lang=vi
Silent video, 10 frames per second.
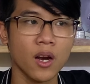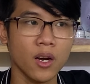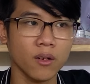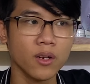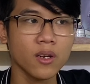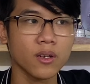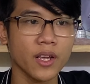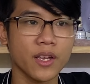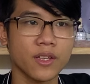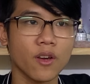Lửa thể
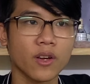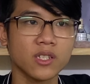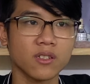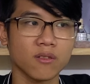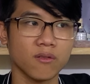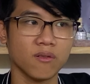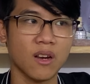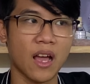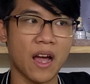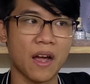hiện cho cái sự
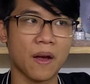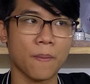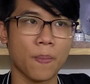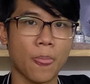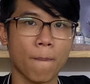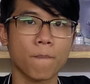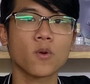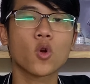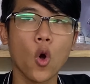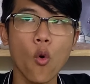là
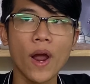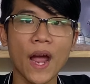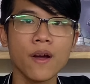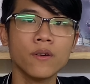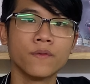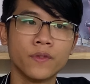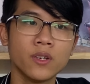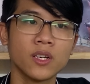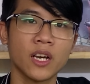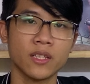cố gắng
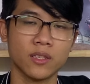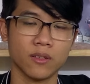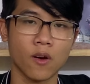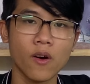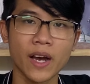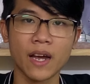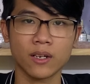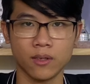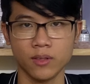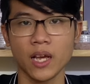vươn lên từ khó
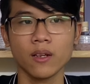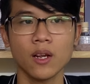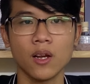khăn thử thách.